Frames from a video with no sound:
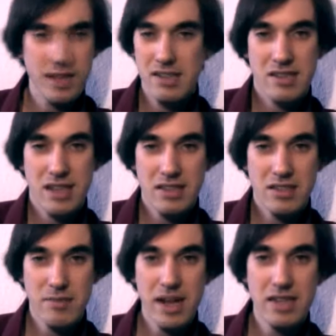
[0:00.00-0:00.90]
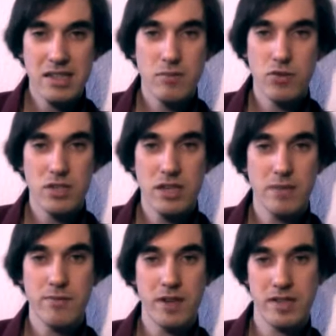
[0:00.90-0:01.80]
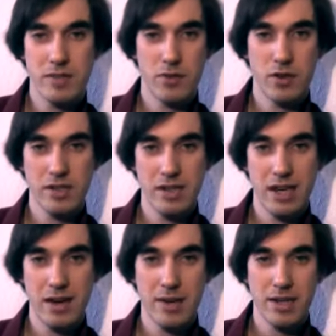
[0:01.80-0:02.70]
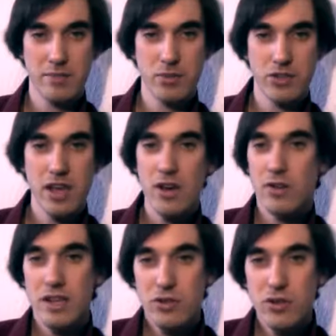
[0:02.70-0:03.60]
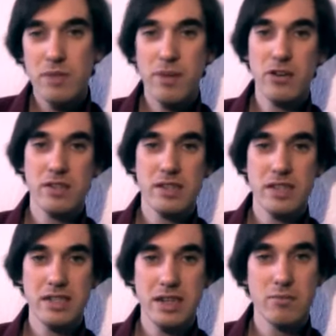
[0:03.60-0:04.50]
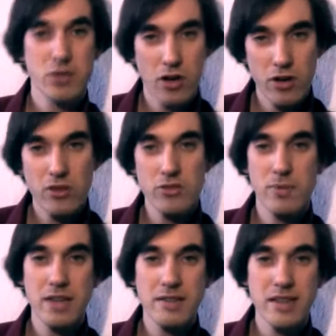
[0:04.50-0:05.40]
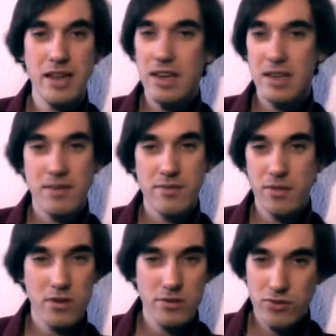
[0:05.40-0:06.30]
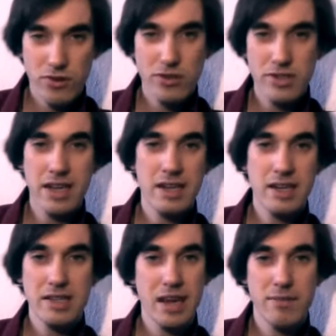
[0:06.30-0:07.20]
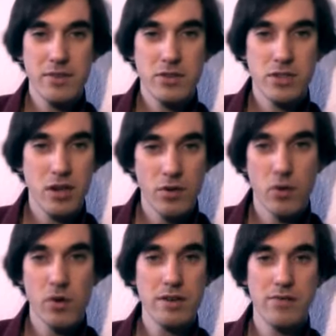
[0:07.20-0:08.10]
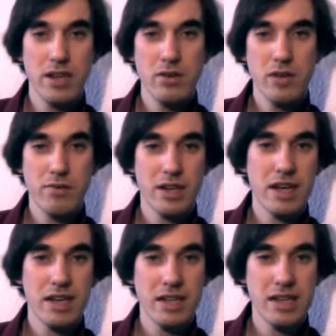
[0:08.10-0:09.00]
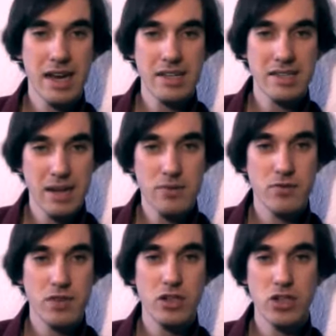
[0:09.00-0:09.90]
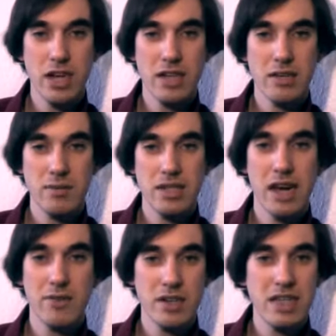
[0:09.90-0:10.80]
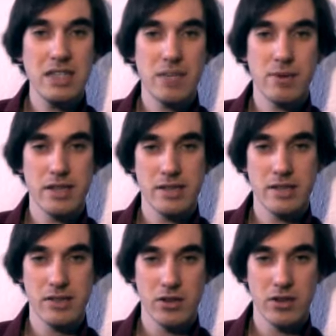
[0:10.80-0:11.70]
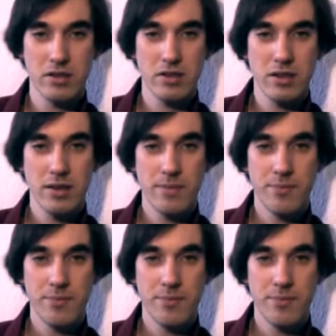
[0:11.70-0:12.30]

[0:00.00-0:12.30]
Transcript: Dann ist es ganz normal, dass die Mutti ebenfalls in Vollzeit arbeiten muss. Und natürlich braucht das Kind dann einen Betreuungsplatz, und schlussendlich haben wir durch die Lohnentwicklung der vergangenen Jahre selbst für den steigenden Bedarf an Kitaplätzen gesorgt.